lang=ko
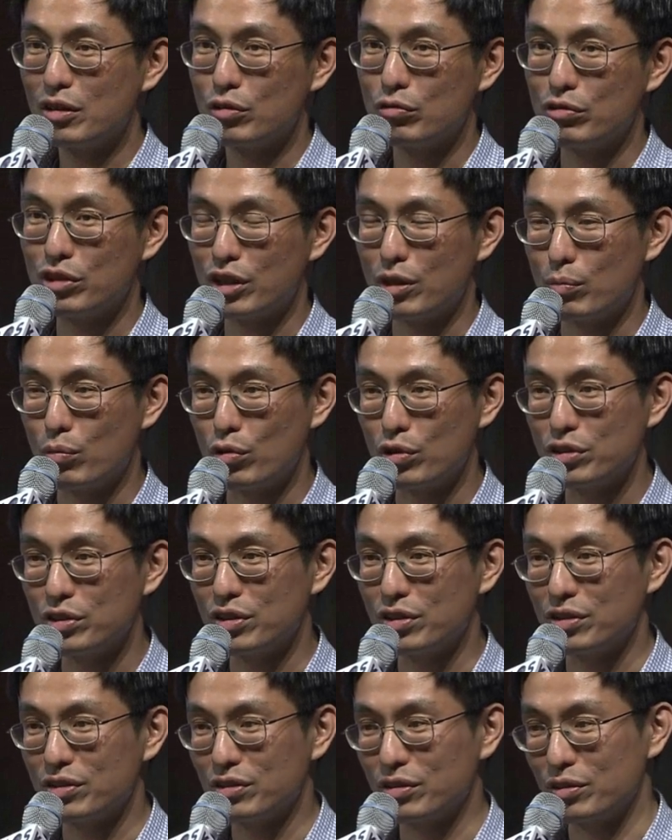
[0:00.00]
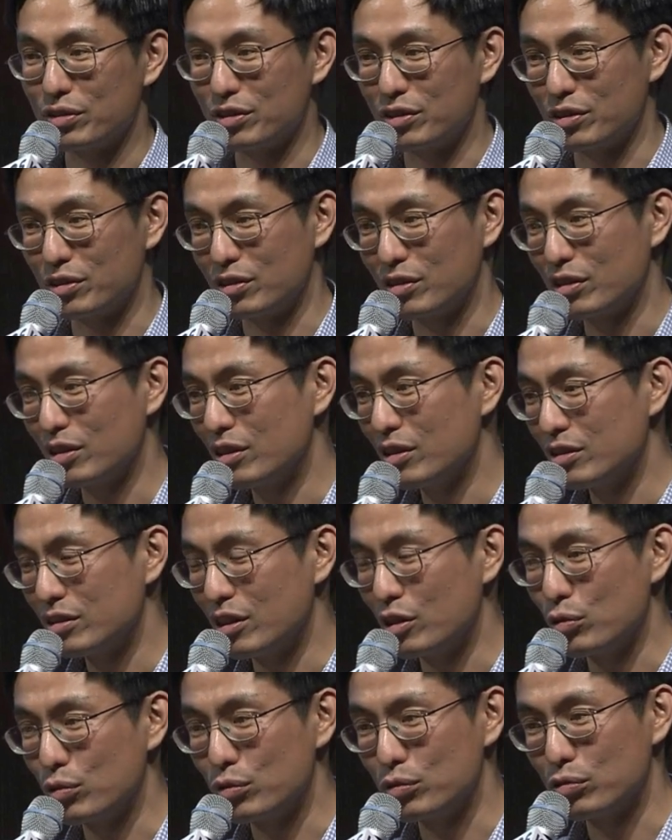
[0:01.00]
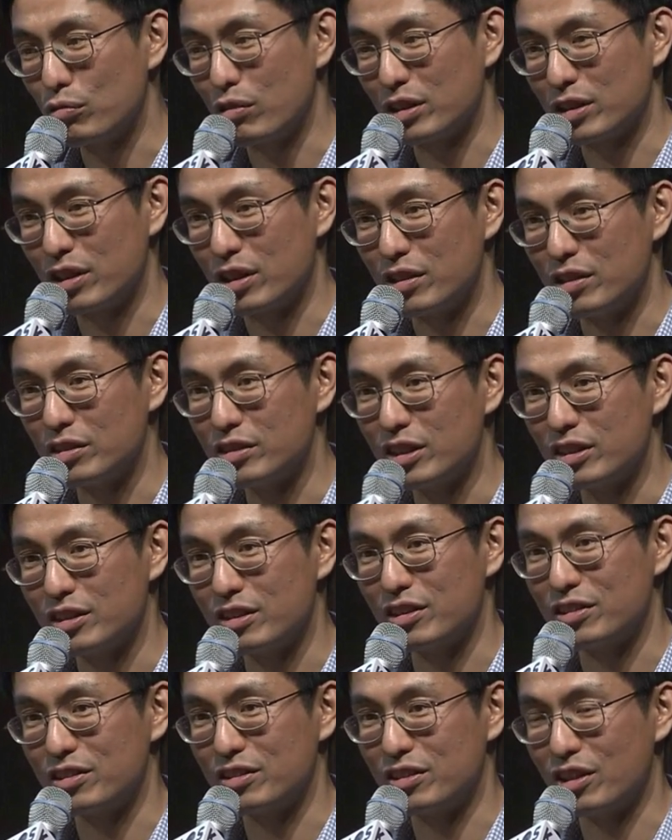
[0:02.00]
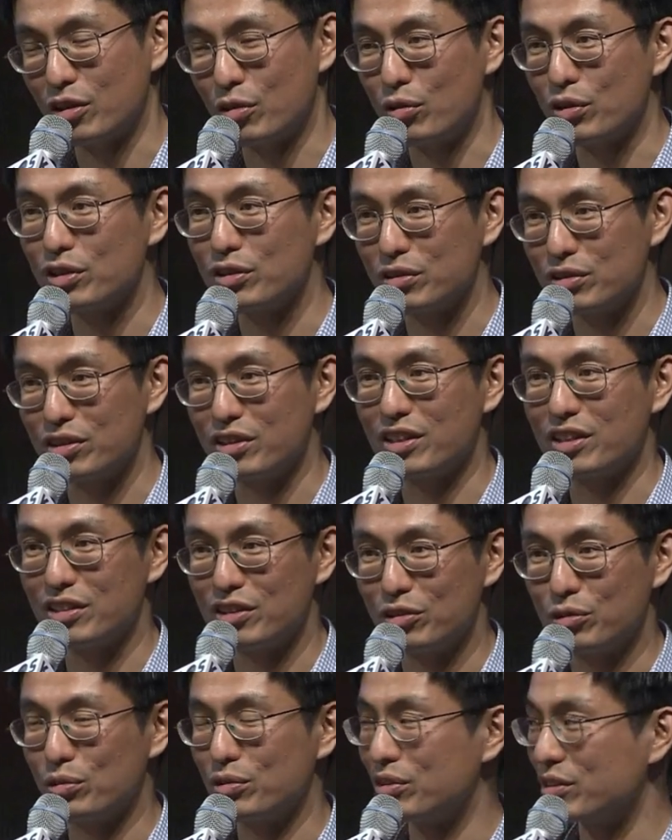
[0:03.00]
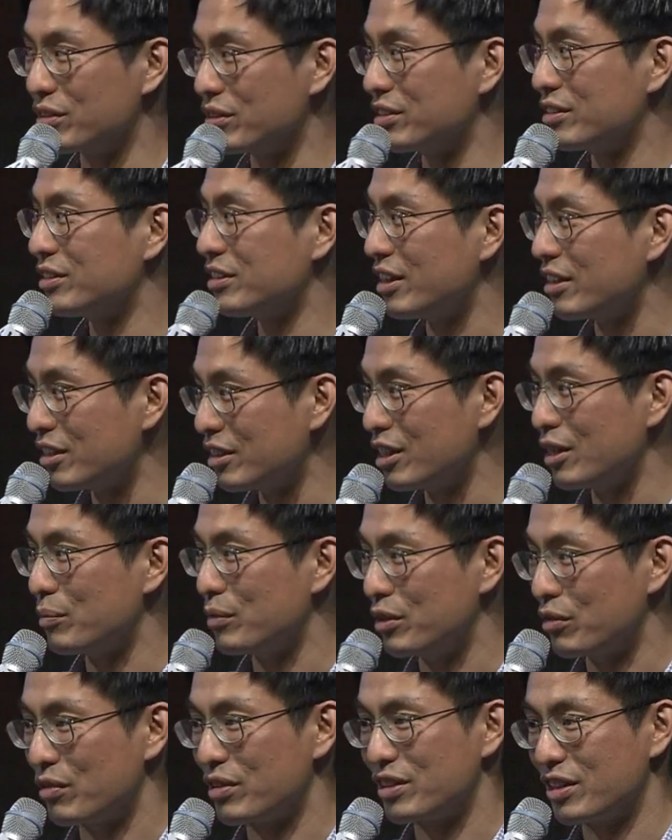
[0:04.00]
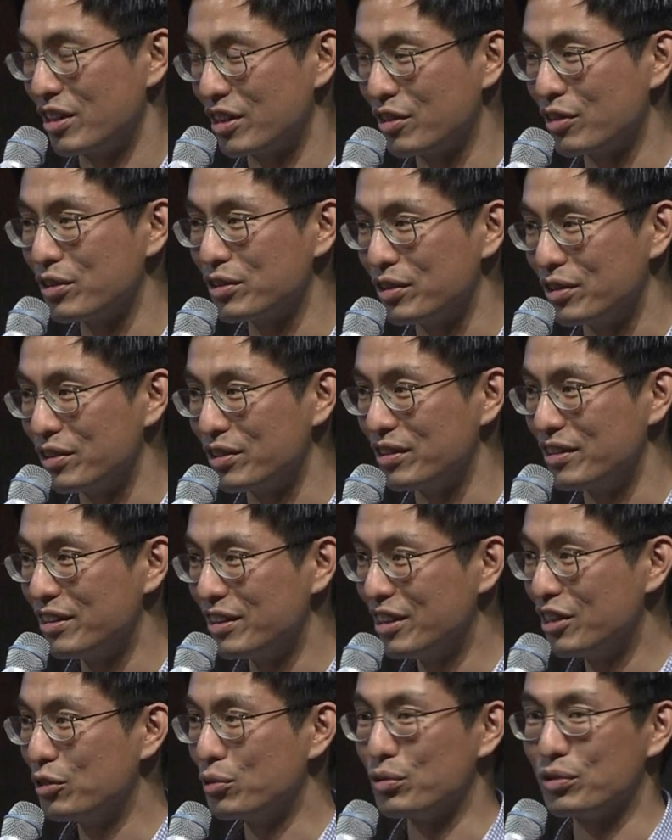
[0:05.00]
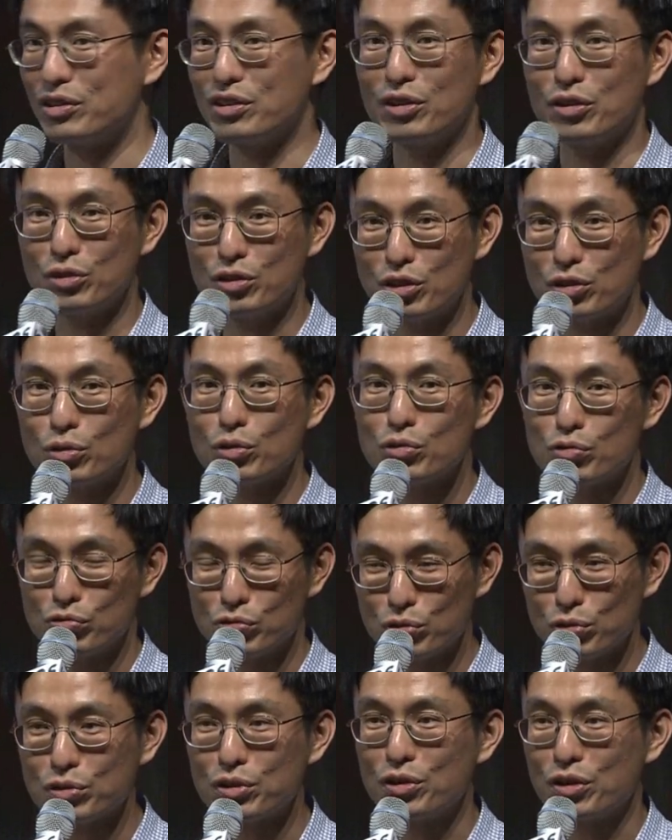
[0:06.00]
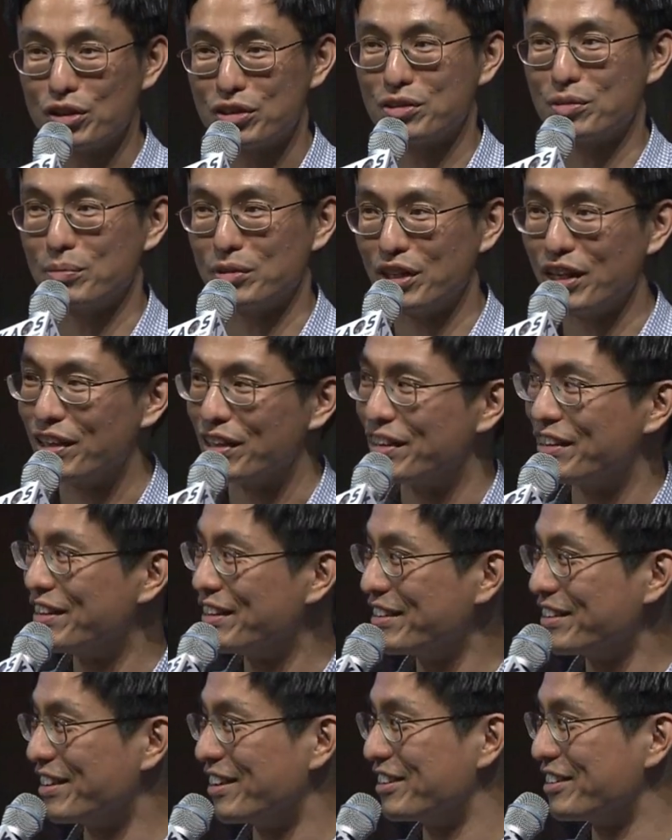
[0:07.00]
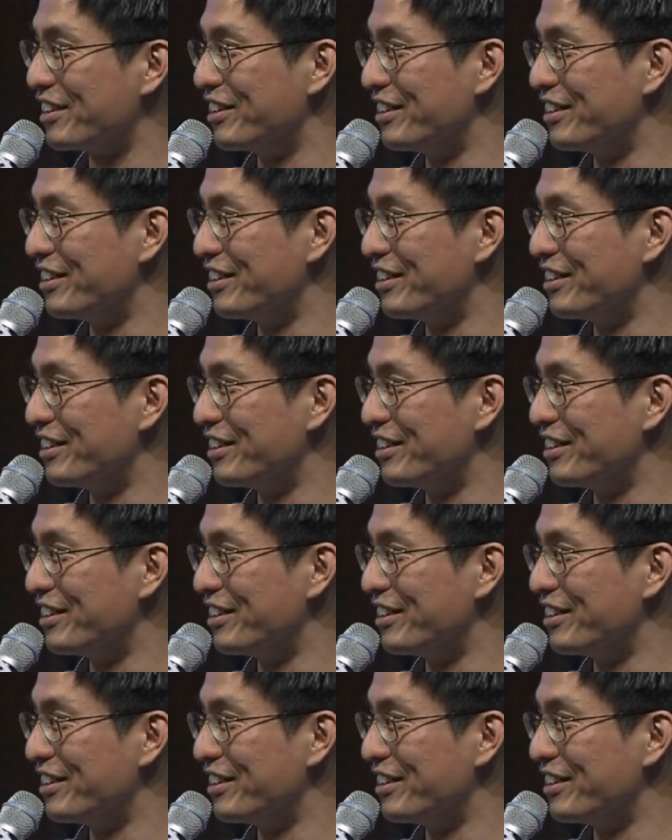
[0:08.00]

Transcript: 우리가 모르던 어떤 새로운 관계를 찾아냈을 때 거기서 느끼는 또 짜릿함이 굉장히 커서 또 그것이 또 중독성이 있습니다. 그래서